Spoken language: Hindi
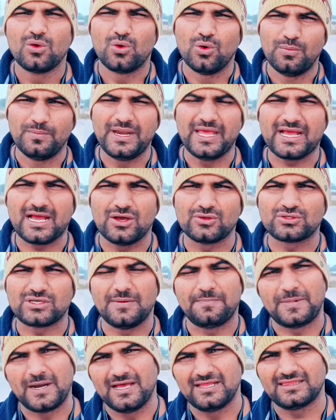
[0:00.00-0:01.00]
घूमने का
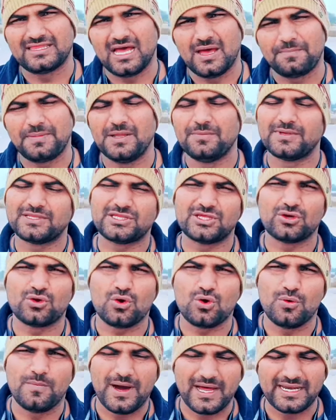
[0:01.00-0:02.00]
उसका प्लान था अपने बच्चे
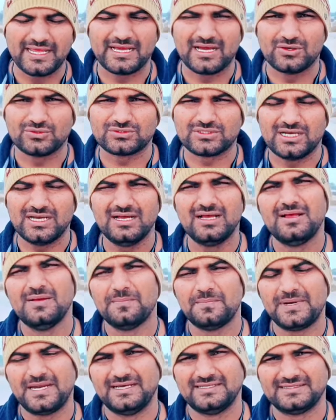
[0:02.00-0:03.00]
को घुमाने का उसका
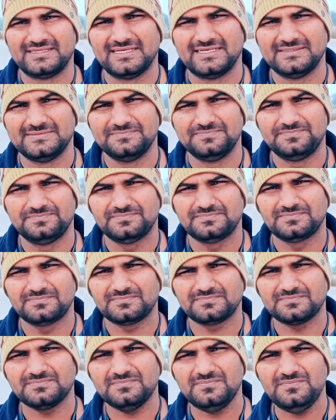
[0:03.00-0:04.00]
प्लान था
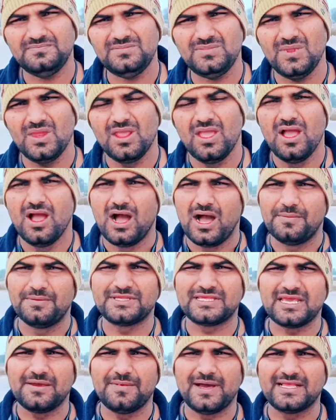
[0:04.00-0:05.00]

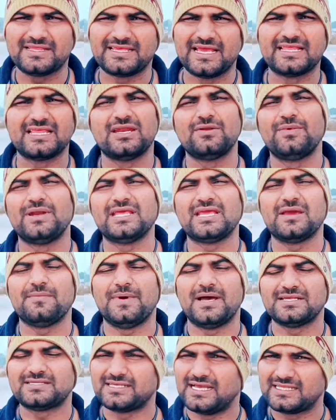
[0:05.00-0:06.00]
अब इसके बाद छः जनवरी
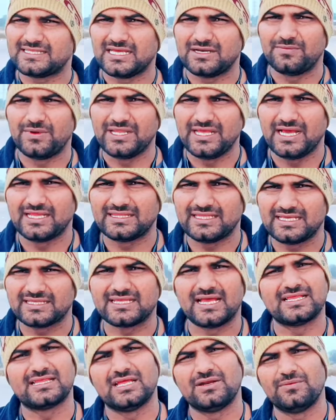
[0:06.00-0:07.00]
के बाद सात जनवरी आती
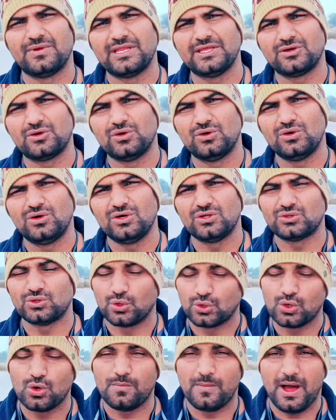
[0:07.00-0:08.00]
है सात जनवरी को
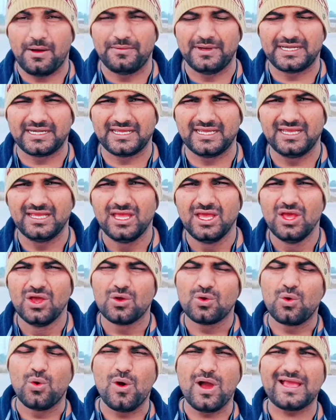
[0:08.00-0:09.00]
दोनों माँ बेटे
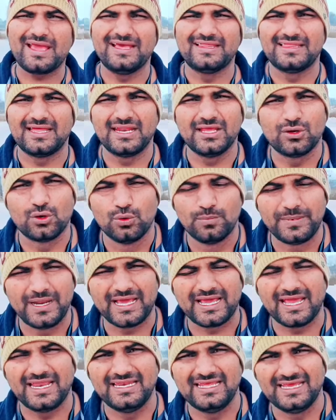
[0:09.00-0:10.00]
गोवा के अंदर ही
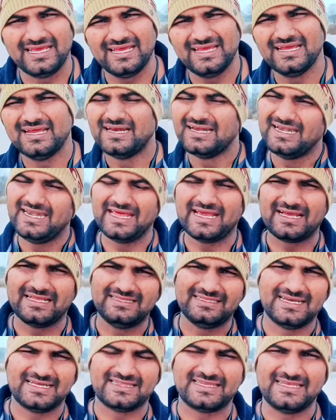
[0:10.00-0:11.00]
घूमने के लिए
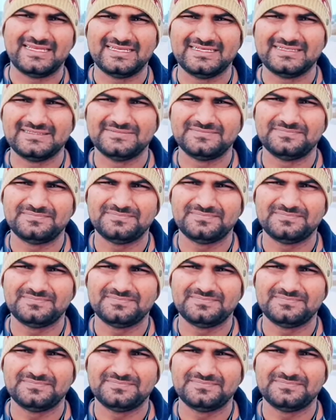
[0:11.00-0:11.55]
निकल जाते हैं